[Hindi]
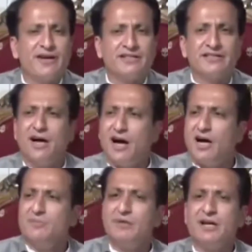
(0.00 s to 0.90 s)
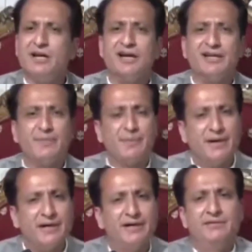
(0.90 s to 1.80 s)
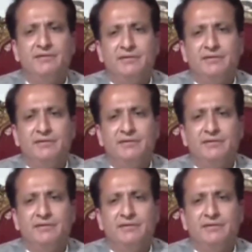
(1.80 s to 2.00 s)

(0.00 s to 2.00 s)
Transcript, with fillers: फैसला आज भी निकाल के पढ़ लें